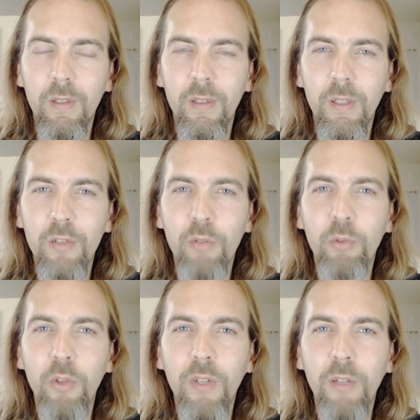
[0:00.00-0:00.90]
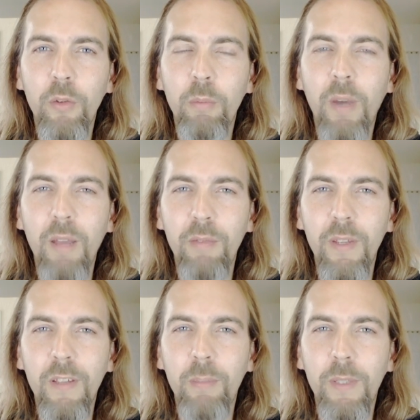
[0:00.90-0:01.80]
et je vous donnerai une brève
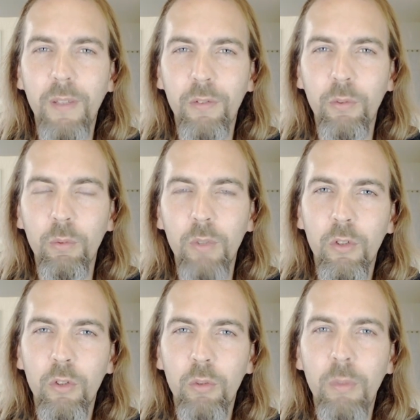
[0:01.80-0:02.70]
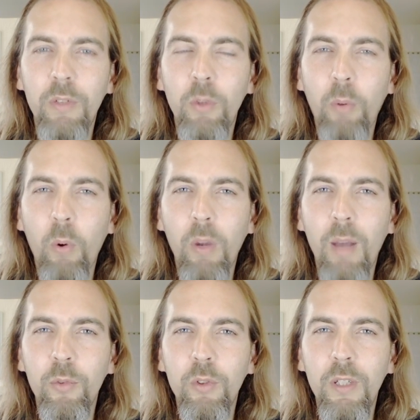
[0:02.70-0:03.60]
explication de mes deux
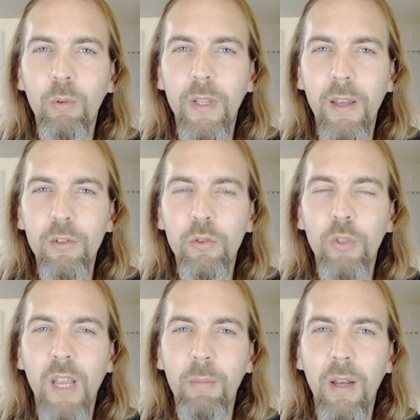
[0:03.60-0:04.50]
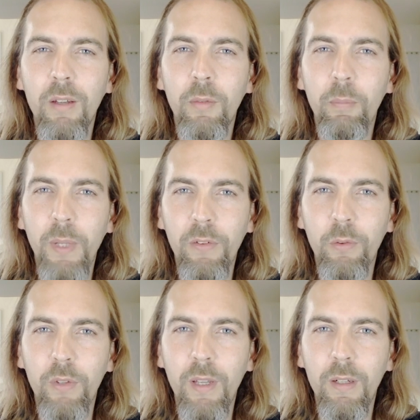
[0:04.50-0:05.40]
programmes de nettoyage du karma
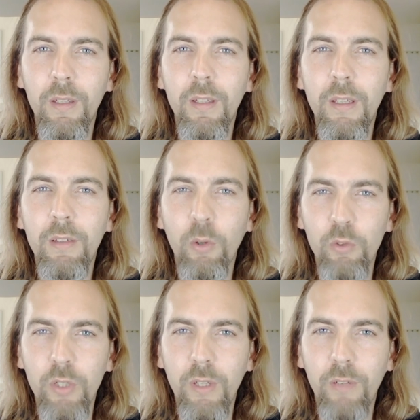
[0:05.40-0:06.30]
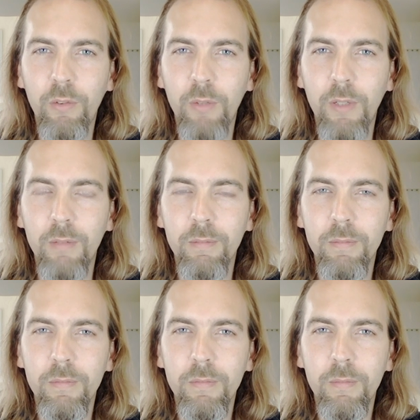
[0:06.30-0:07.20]
personnel et transgénérationnel.
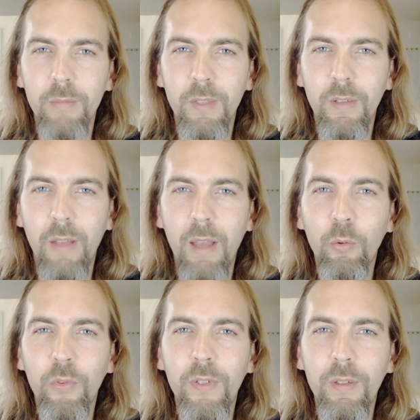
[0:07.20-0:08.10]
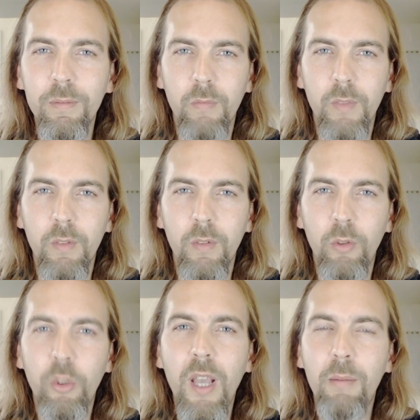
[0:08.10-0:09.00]
Allons-y.
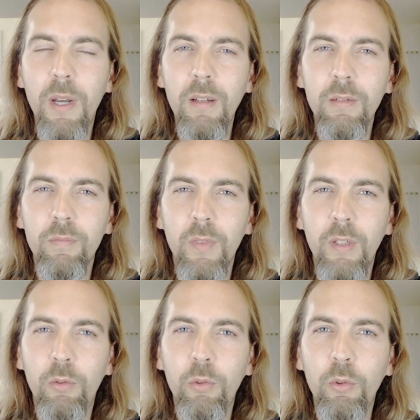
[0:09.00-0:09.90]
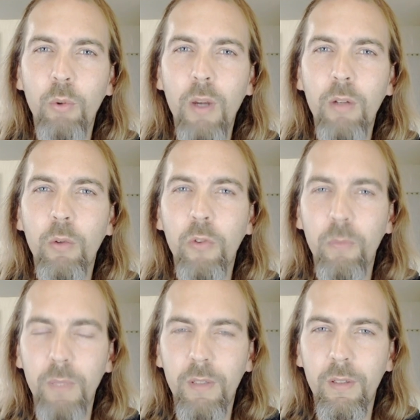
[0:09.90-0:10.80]
Le karma est une loi
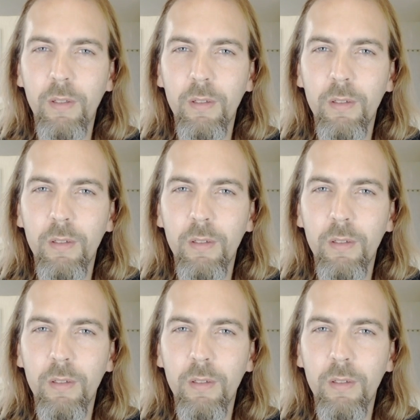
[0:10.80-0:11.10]
cosmique.